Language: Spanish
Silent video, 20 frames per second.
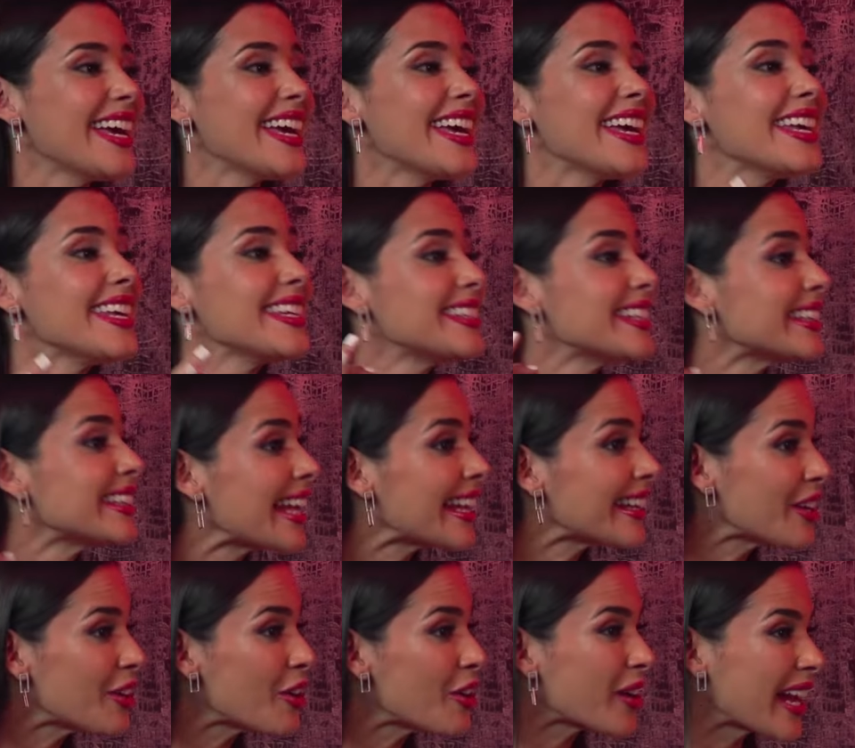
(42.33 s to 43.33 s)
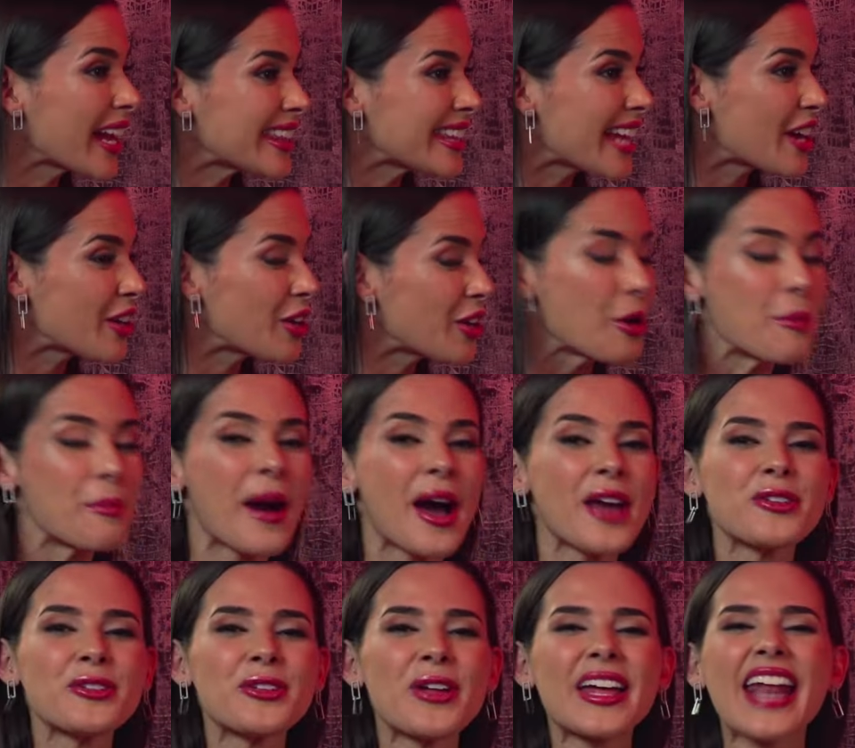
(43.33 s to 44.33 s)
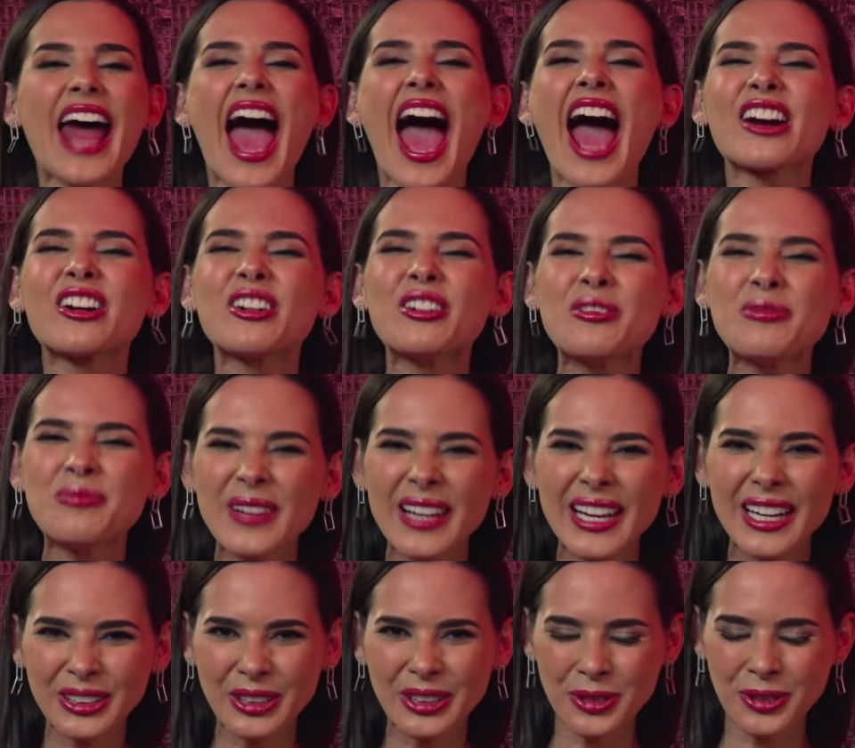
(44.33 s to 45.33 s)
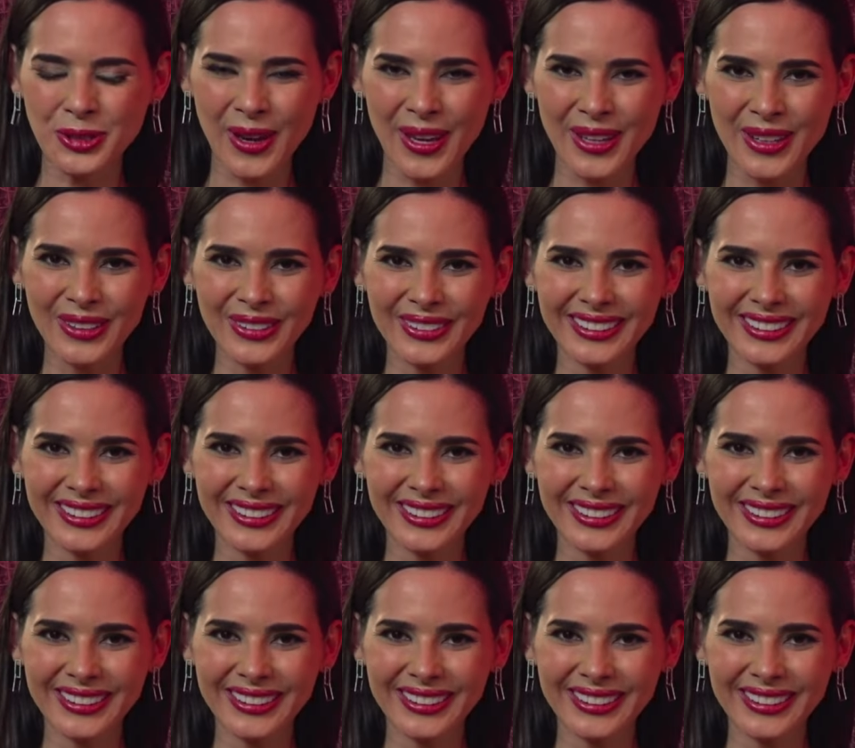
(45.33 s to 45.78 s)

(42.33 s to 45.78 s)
¿Y si te digo que Django va a ayudar a cumplir tu sueño?